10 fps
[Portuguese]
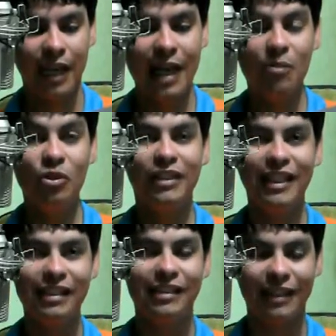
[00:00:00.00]
A
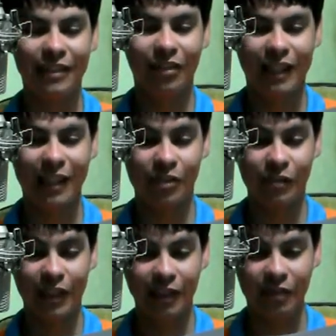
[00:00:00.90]
mudança de horário de
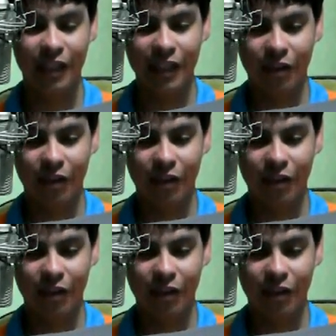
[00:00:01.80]
verão